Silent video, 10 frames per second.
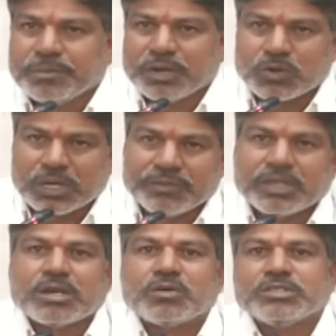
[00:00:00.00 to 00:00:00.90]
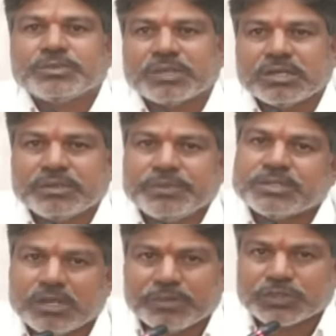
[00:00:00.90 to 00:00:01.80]
మా కన్వీనర్ గారు కూడా చెప్తారని చెప్పి
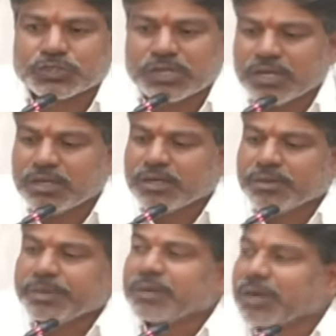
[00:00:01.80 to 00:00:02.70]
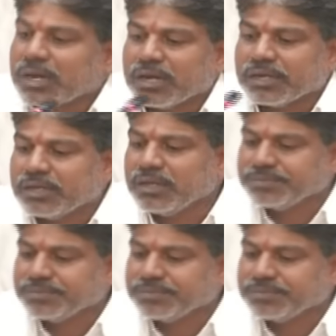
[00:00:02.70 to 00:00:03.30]
తెలియపరుస్తున్నా మీరు మాట్లాడాను